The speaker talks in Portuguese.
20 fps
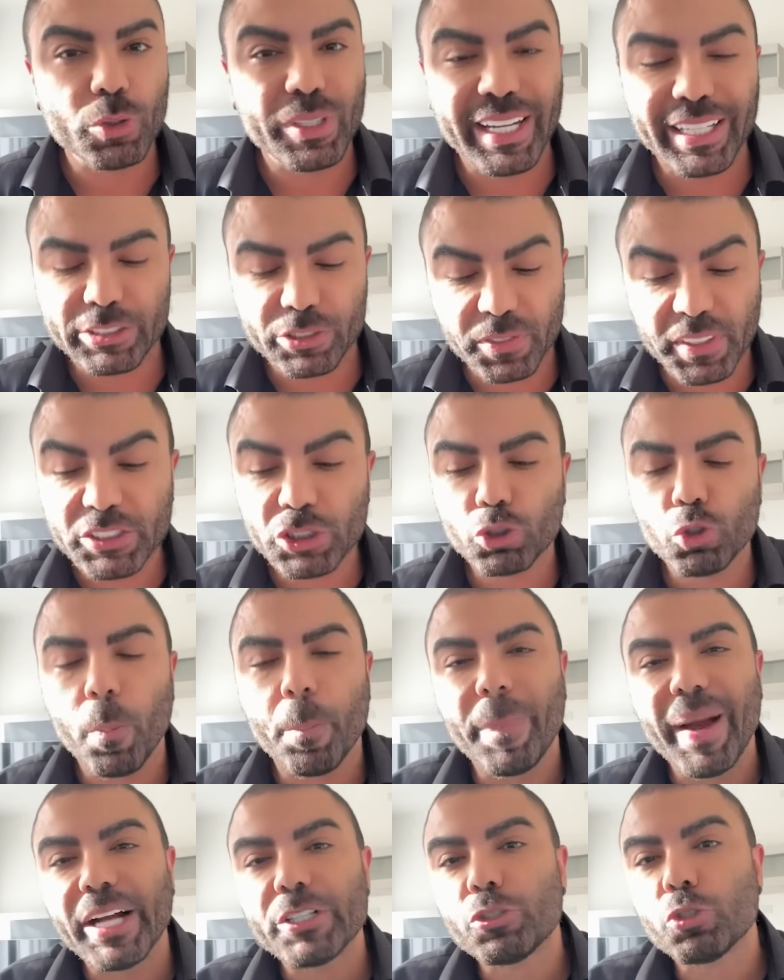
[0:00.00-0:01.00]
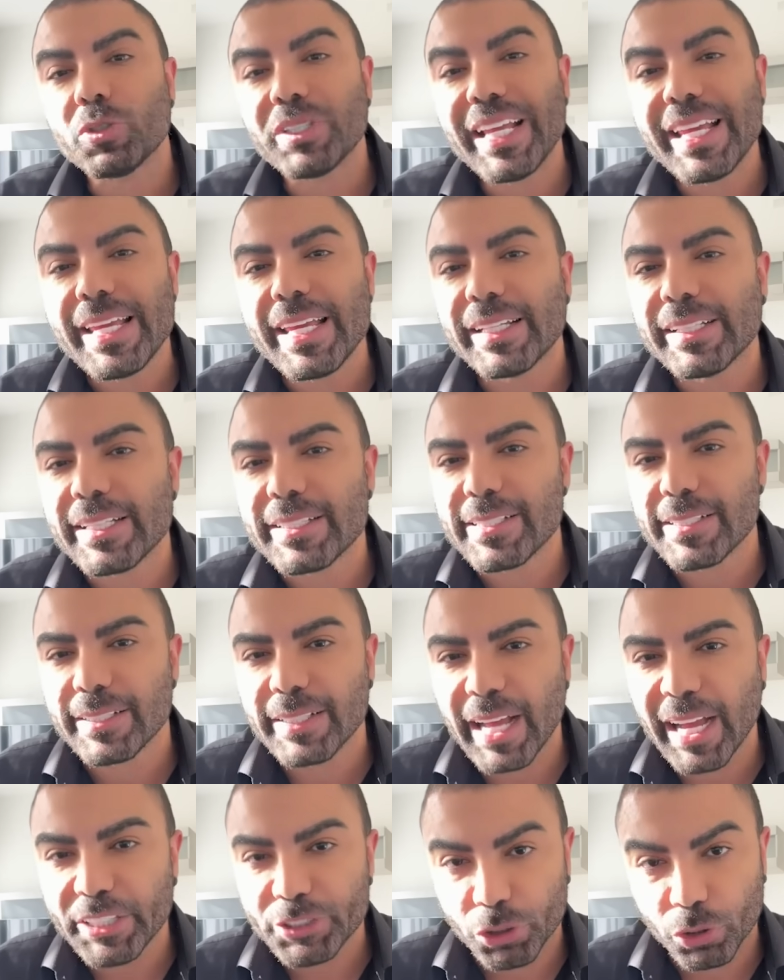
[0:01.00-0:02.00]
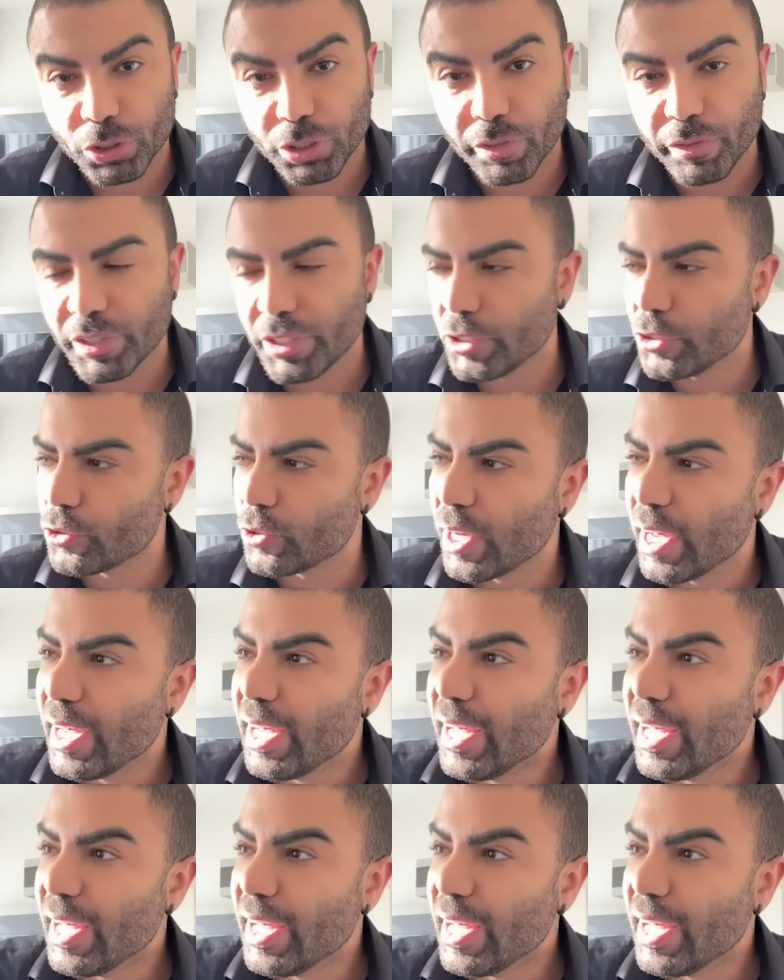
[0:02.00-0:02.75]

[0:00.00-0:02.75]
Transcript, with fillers: que às vezes o pátio nem é na cidade, que eu já vi isso.